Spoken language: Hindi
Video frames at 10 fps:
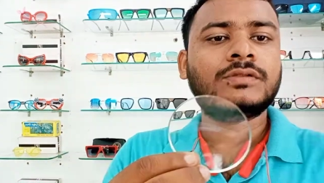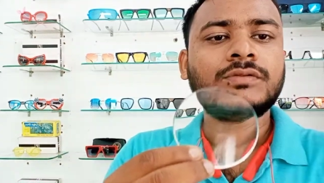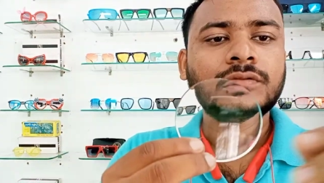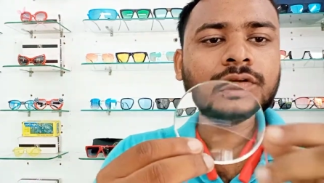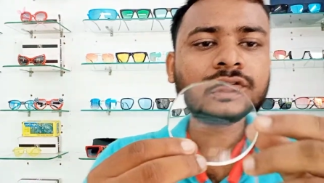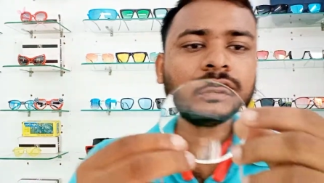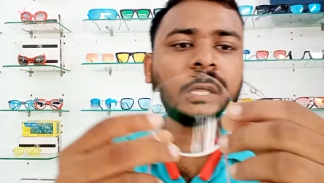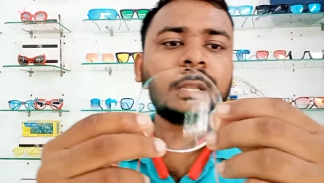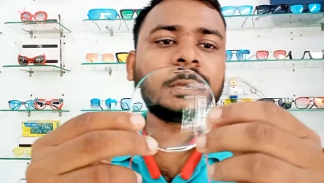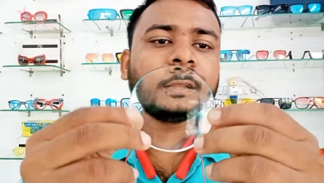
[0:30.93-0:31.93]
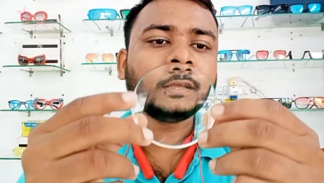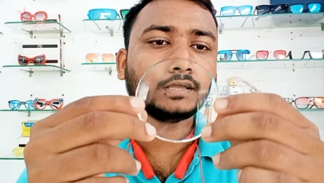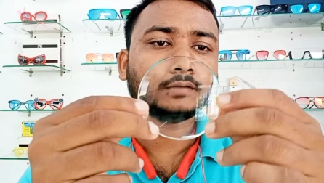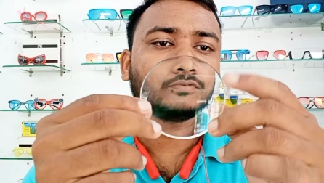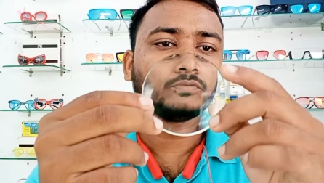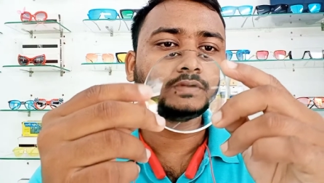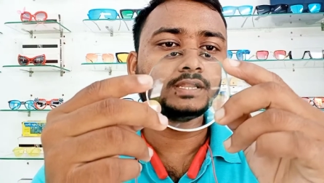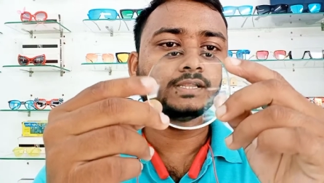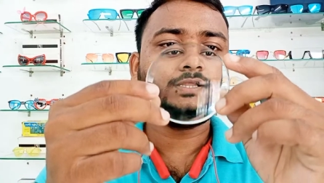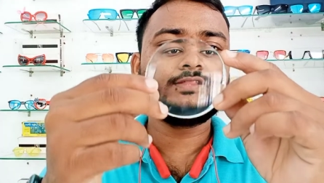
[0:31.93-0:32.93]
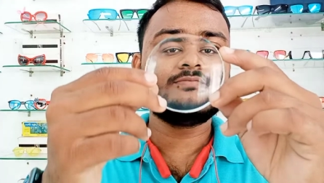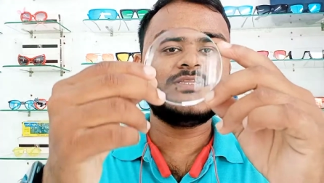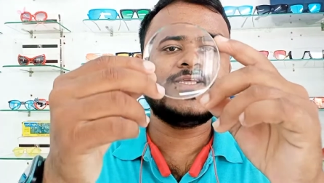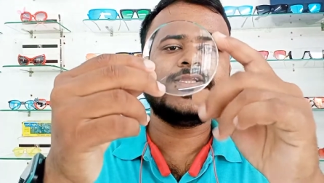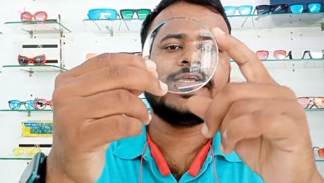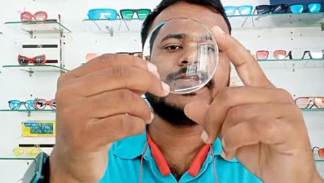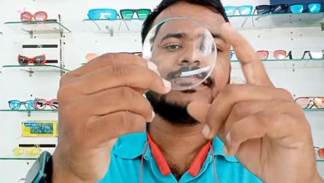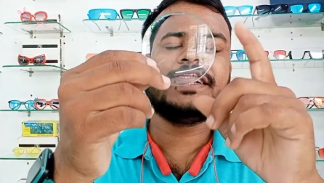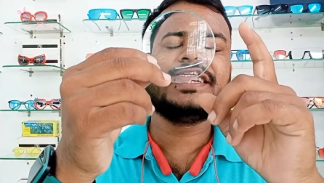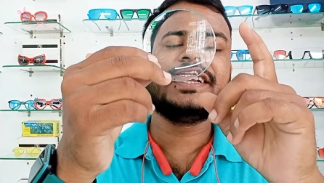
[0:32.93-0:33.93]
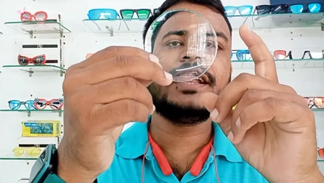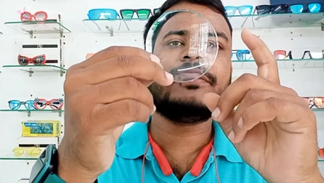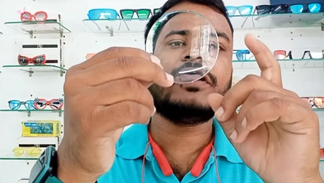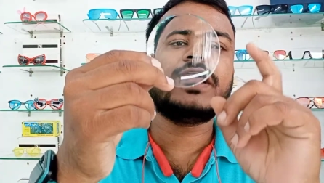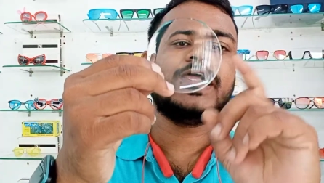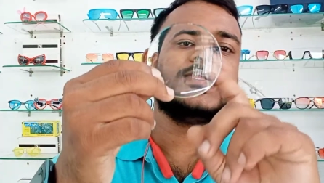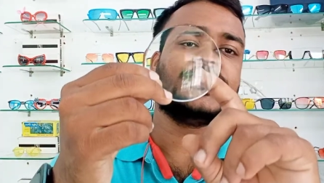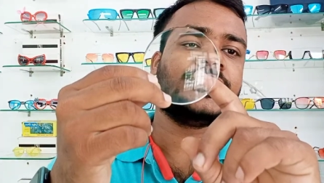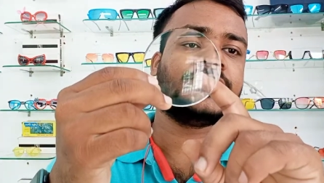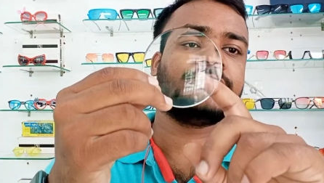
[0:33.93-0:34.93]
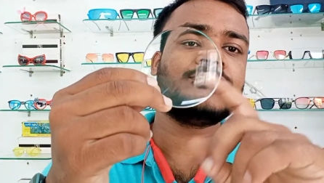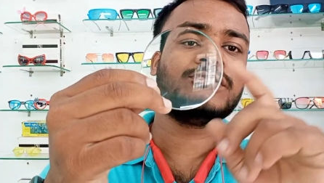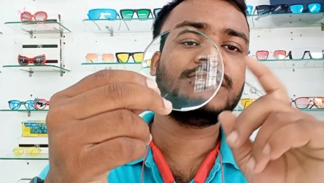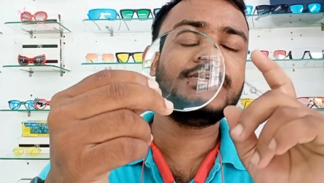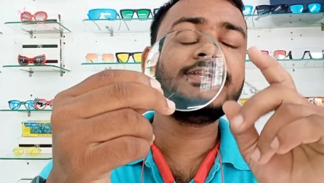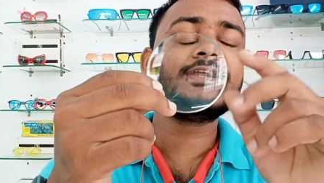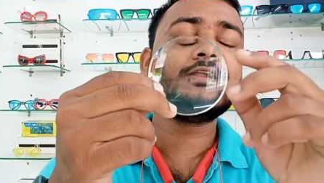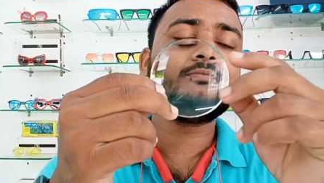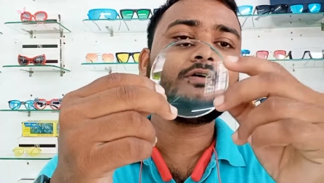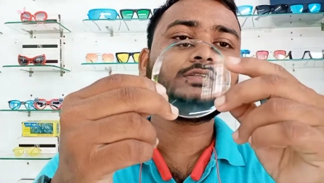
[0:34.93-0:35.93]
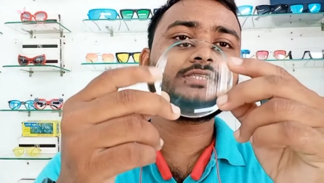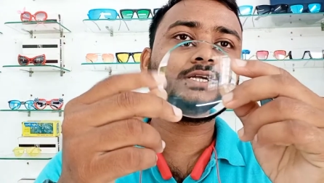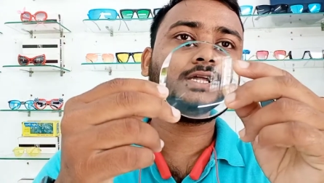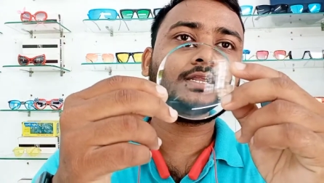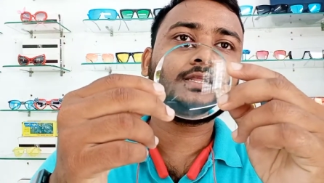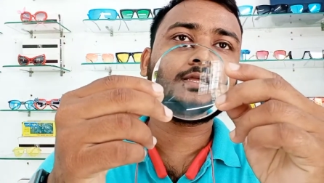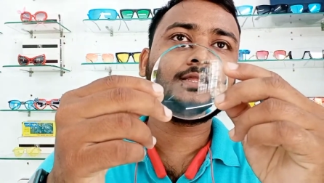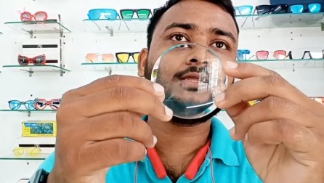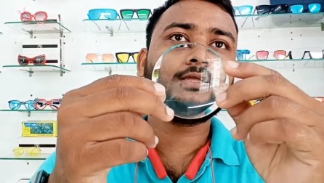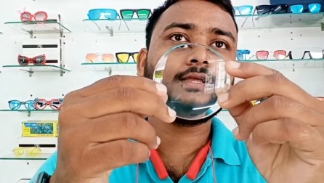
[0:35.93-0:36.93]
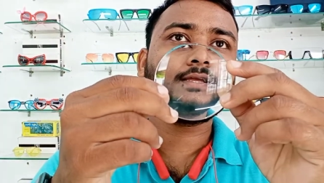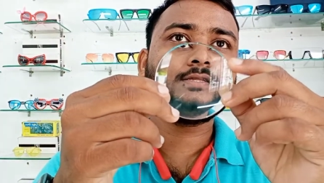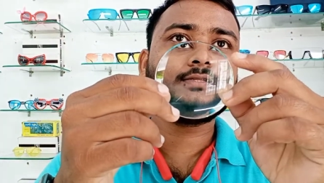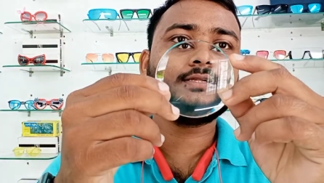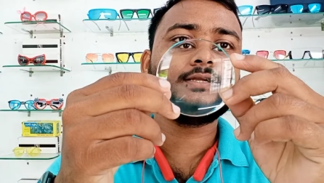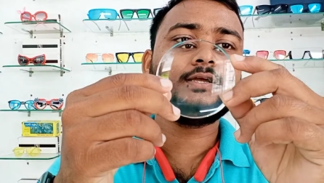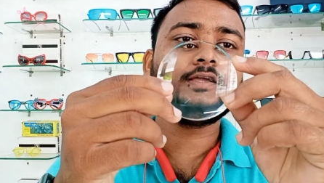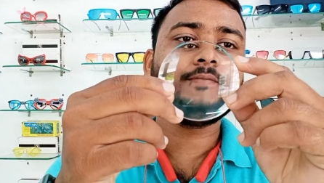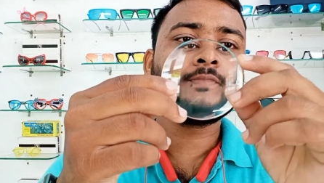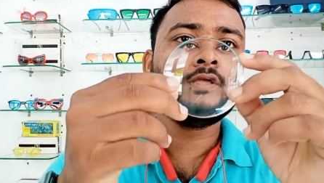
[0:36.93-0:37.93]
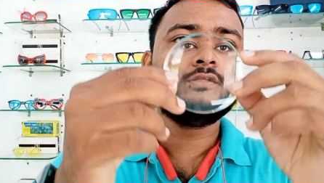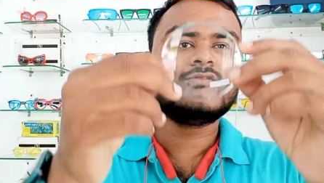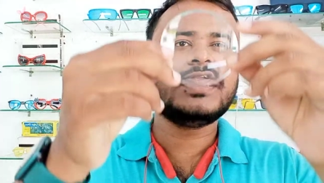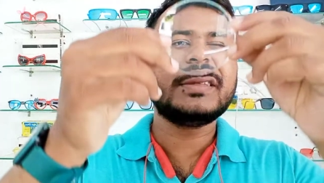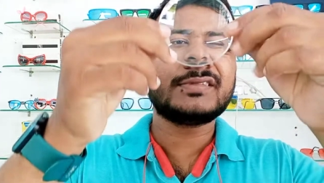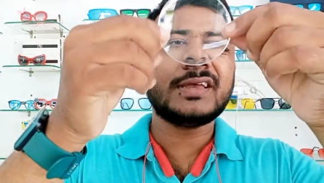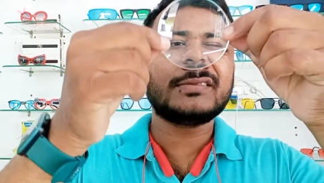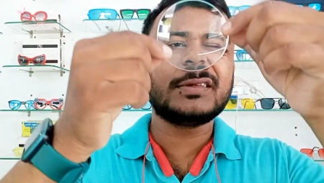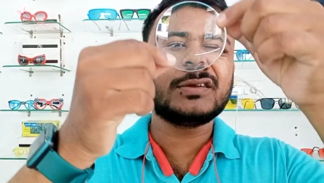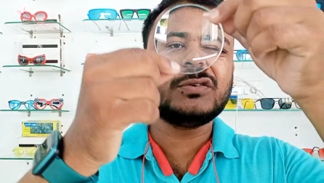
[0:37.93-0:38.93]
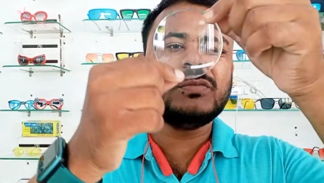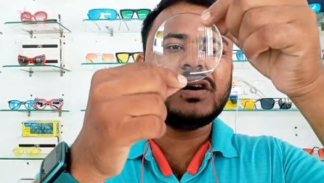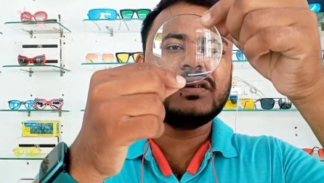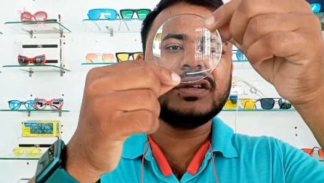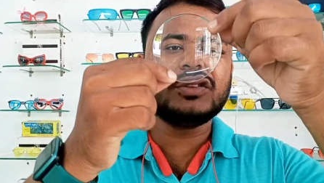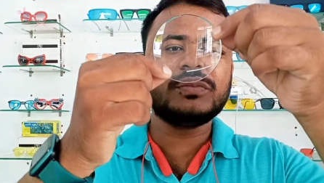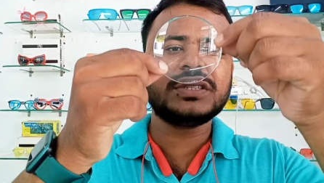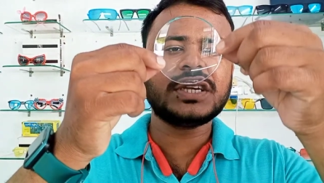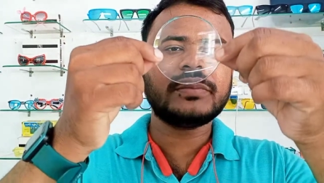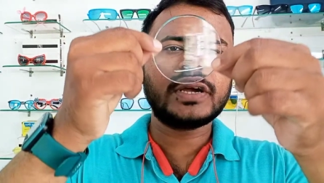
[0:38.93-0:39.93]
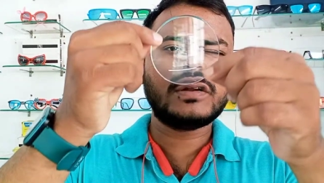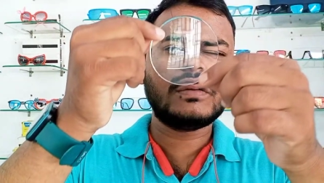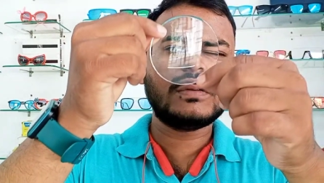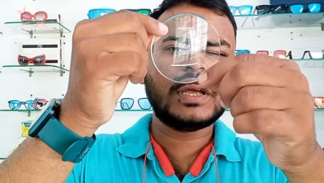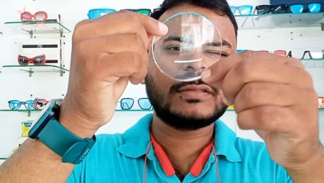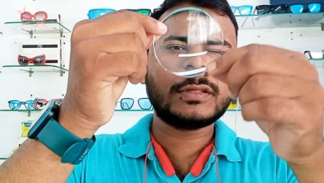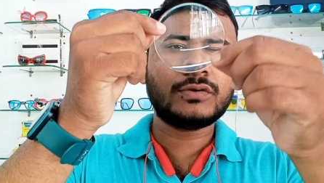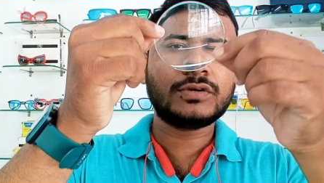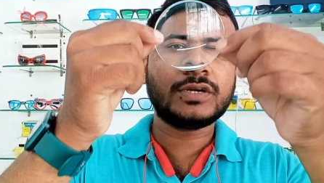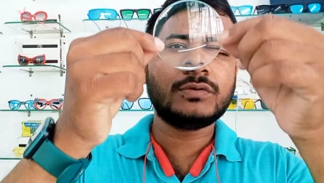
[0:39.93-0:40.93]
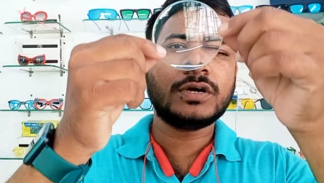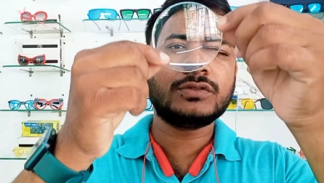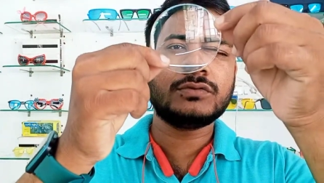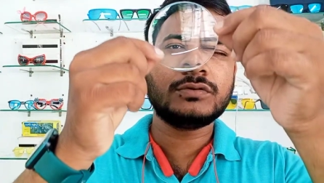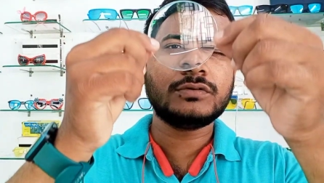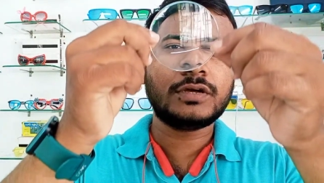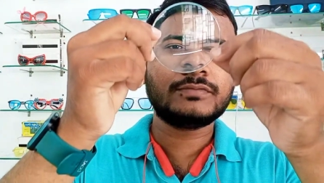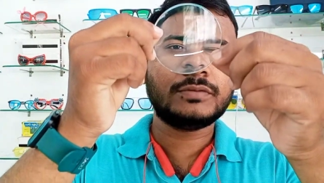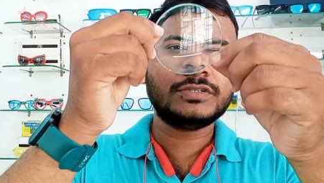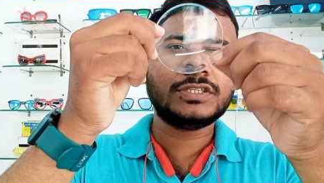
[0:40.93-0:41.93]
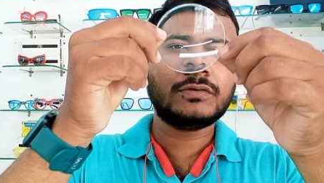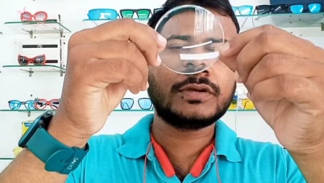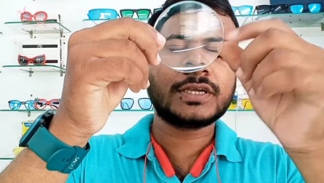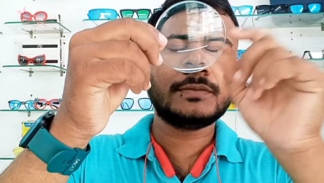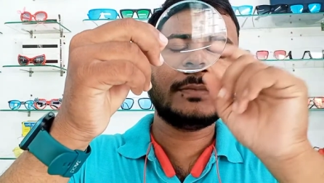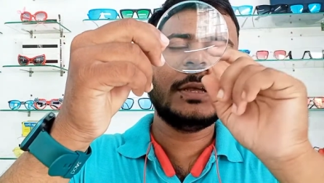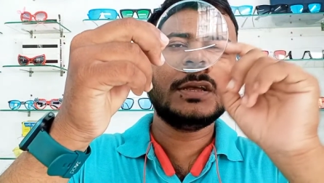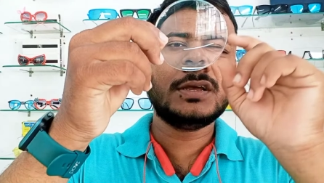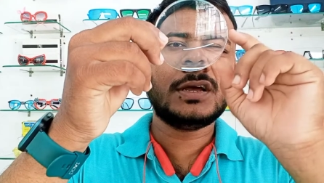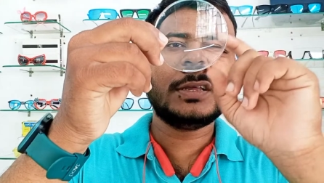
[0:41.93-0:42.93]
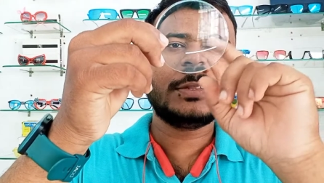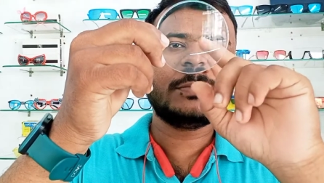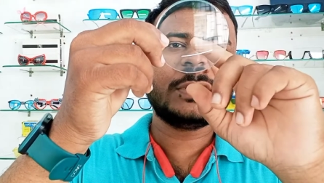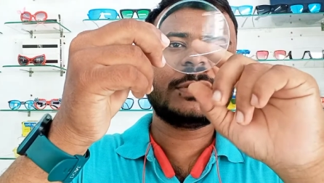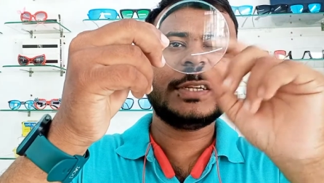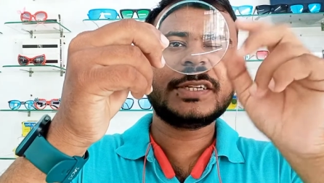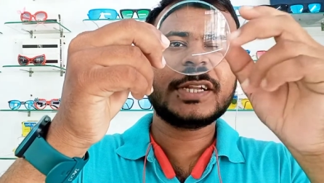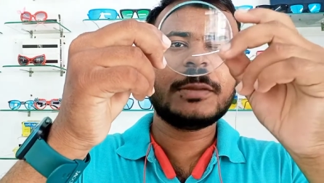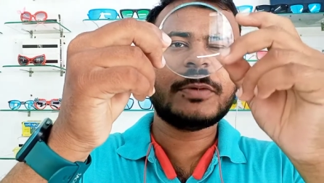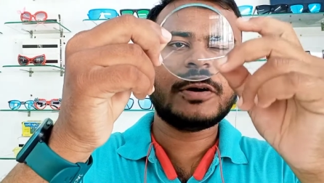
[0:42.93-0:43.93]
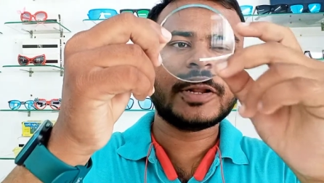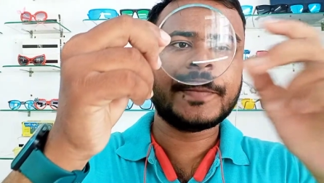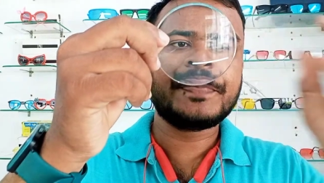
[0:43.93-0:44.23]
तो इसको जानने के लिए आपको पहले लेंस में देखना है सिलेंड्रिकल पावर है या नहीं तो सिलेंड्रिकल पावर चेक करने के एक ही तरीका है तो लेंस ऐसे घुमाओगे तो पीछे का बैकग्राउंड ऐसे रोटेट होगा तो आप समझ जाओगे कि इसमें सिलेंड्रिकल पावर है